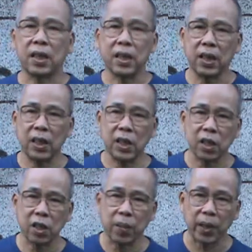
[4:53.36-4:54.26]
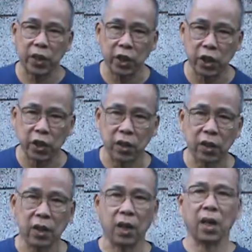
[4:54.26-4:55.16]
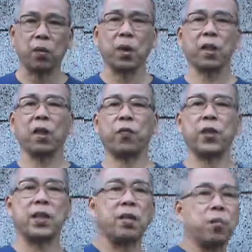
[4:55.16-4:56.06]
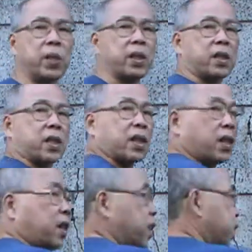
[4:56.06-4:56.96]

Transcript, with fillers: 个人识别体系啊，我这个非常明显的个人